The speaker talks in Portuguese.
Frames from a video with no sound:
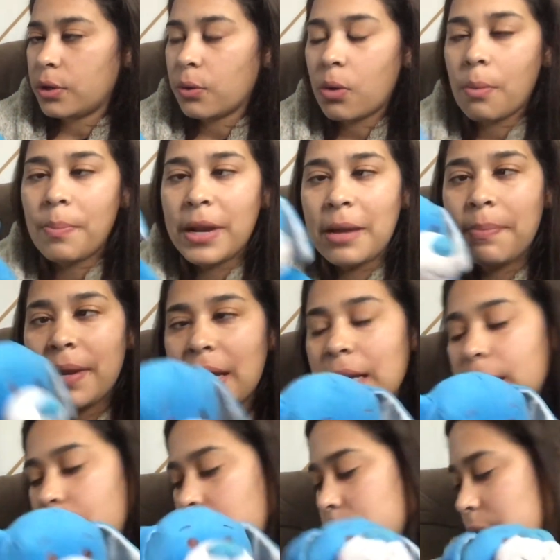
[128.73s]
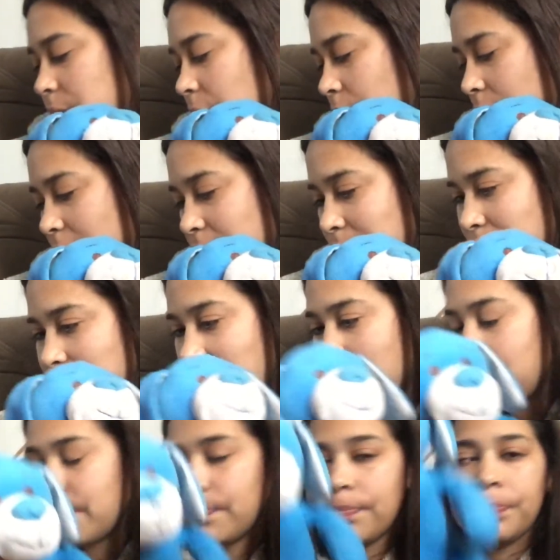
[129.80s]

Eu comprei pra ele antes dele nascer.